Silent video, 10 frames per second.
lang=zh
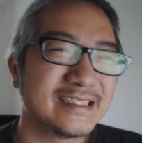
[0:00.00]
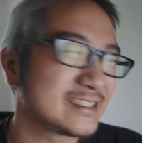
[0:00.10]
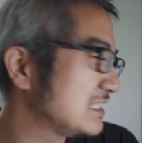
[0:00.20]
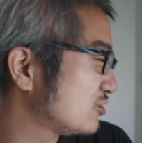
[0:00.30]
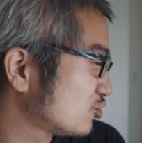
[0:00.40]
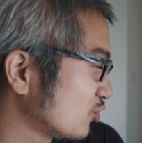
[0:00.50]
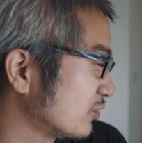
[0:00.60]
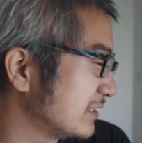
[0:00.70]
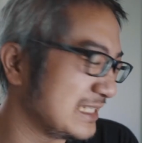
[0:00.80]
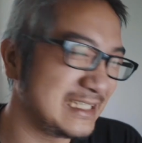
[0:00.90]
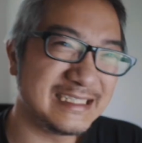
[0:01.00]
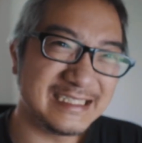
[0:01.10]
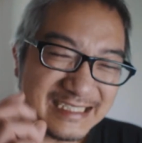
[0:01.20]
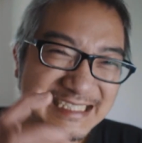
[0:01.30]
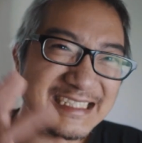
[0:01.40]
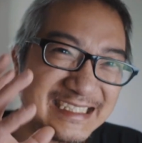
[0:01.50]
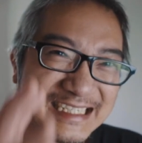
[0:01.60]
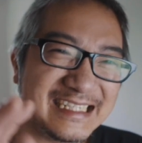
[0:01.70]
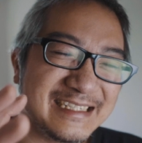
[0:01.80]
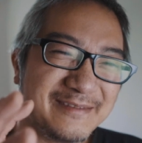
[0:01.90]
是索尼机
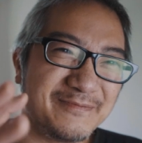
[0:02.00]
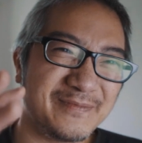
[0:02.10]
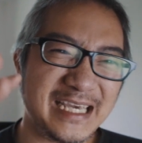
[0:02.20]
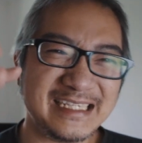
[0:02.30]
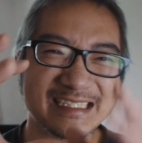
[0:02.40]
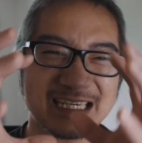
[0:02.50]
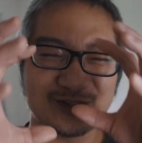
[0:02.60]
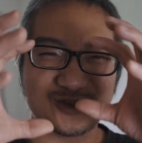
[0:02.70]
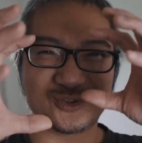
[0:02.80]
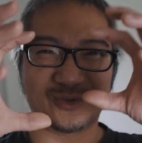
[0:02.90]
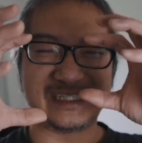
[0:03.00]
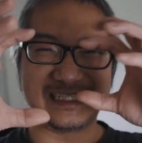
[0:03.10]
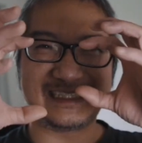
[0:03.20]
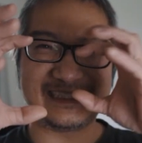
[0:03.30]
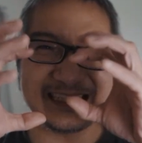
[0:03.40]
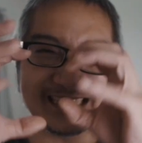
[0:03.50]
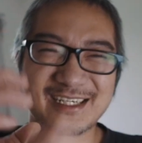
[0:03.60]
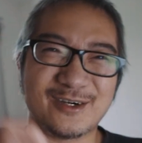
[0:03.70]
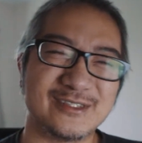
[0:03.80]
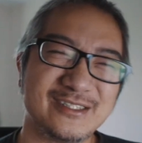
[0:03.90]
身配上索尼的镜
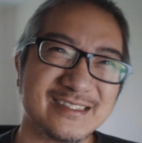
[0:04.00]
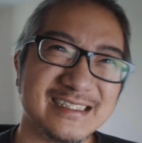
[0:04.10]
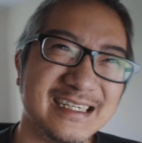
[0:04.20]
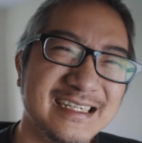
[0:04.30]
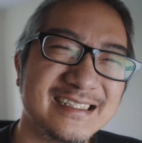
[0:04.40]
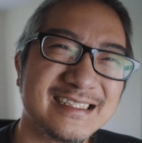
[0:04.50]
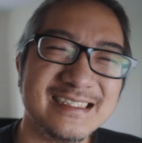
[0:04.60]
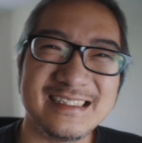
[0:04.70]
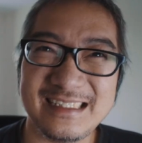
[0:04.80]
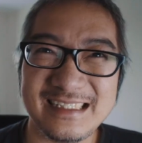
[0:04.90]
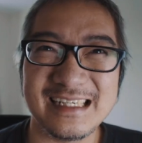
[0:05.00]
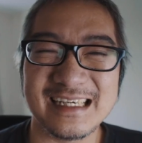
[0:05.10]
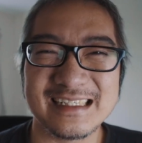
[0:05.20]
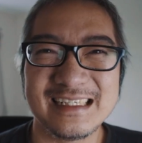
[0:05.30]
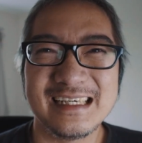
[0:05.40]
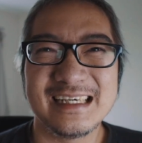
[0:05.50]
头，就是二四七零